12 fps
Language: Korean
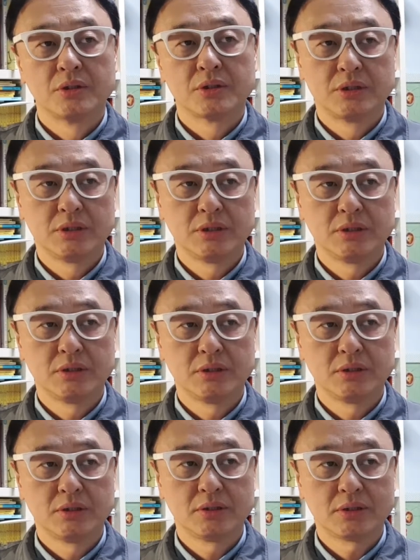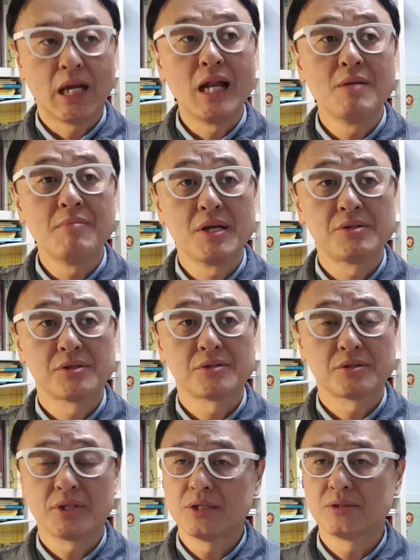그 삶에
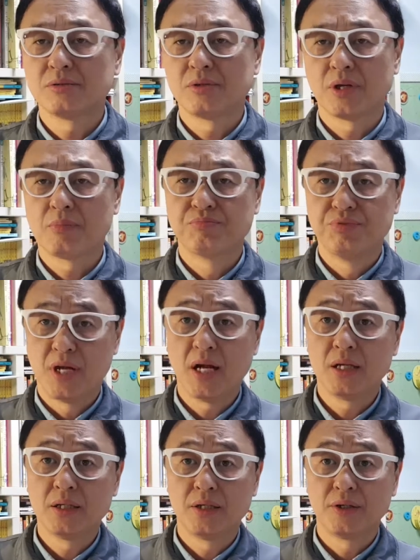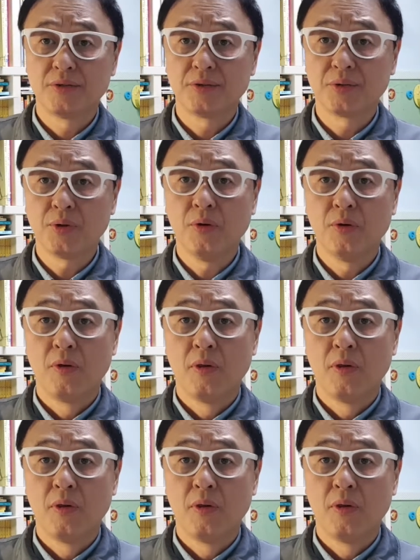있어서 사실은 되게 불행한 일이거든요.